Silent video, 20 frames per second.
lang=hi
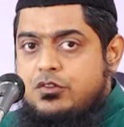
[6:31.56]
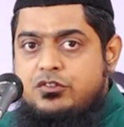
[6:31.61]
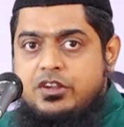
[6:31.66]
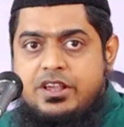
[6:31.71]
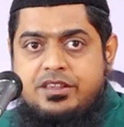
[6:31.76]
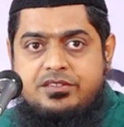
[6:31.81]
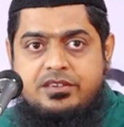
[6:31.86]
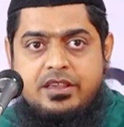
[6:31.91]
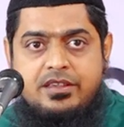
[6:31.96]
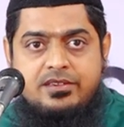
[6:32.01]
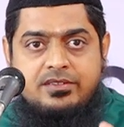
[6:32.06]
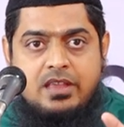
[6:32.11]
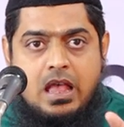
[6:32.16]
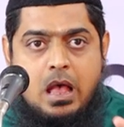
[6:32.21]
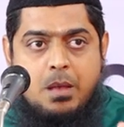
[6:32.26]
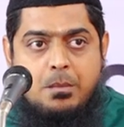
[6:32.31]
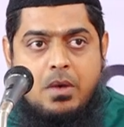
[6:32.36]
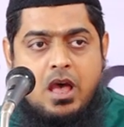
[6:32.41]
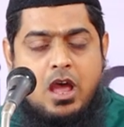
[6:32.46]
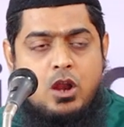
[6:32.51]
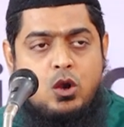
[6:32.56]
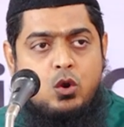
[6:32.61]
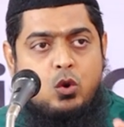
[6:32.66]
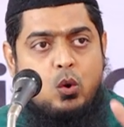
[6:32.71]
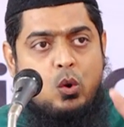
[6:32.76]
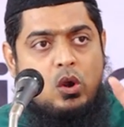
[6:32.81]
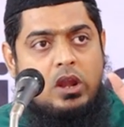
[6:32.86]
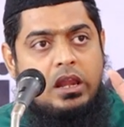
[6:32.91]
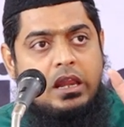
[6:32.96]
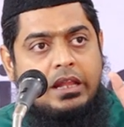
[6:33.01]
जैसे सामान
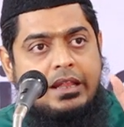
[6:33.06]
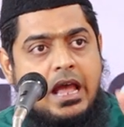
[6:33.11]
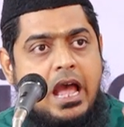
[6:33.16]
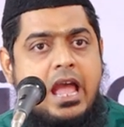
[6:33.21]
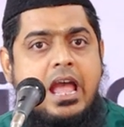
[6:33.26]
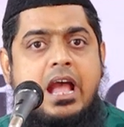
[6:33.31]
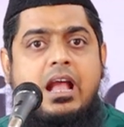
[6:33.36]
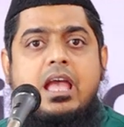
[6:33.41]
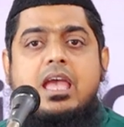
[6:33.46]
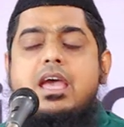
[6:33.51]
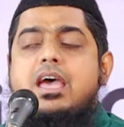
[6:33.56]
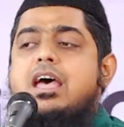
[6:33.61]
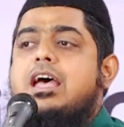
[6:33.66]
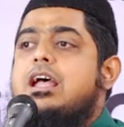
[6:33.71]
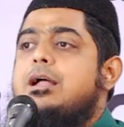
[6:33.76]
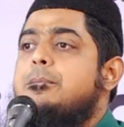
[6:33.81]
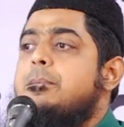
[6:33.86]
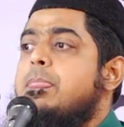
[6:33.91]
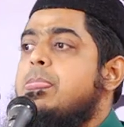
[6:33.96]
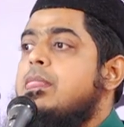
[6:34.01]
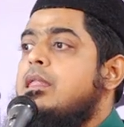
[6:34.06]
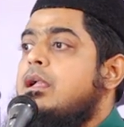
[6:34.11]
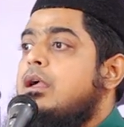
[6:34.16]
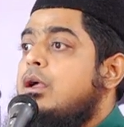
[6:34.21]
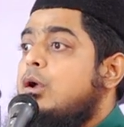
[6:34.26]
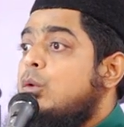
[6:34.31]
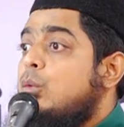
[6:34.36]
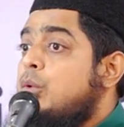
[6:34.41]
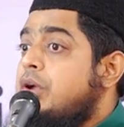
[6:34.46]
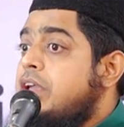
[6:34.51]
को लदाया गया
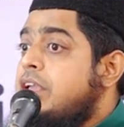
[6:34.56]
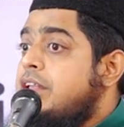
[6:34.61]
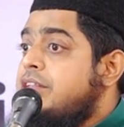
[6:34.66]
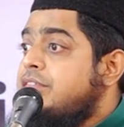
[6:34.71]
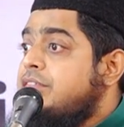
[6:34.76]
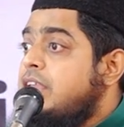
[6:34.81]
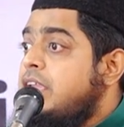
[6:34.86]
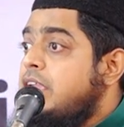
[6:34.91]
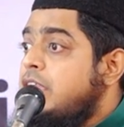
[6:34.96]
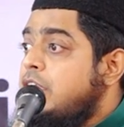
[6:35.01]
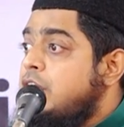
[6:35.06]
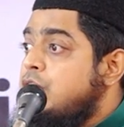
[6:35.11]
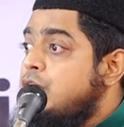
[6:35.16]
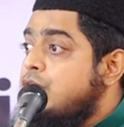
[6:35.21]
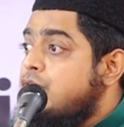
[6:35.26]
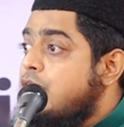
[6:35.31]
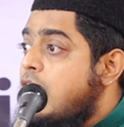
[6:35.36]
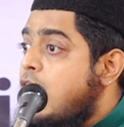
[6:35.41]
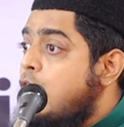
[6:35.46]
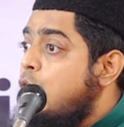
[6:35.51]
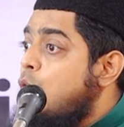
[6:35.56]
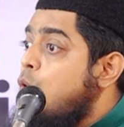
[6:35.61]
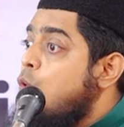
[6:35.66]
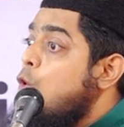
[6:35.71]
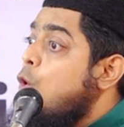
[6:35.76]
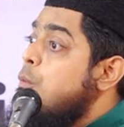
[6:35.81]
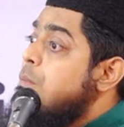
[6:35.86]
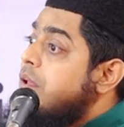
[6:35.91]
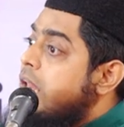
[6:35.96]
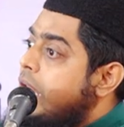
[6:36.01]
वैसे इंसानों
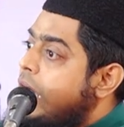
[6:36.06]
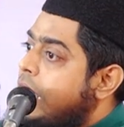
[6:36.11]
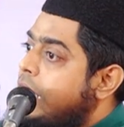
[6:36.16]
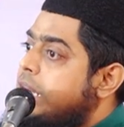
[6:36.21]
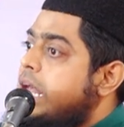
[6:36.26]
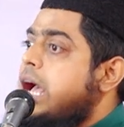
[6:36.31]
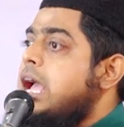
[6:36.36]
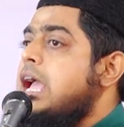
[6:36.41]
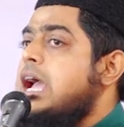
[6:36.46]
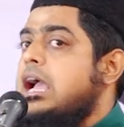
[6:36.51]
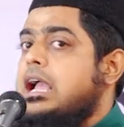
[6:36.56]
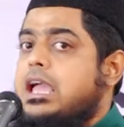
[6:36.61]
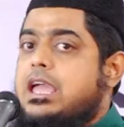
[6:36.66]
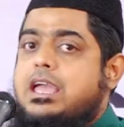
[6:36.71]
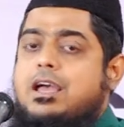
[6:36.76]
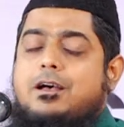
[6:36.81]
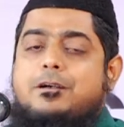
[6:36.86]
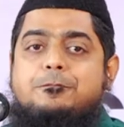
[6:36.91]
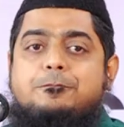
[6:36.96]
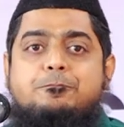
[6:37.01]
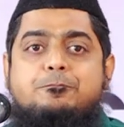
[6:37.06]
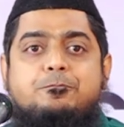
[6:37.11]
को भी लदाया गया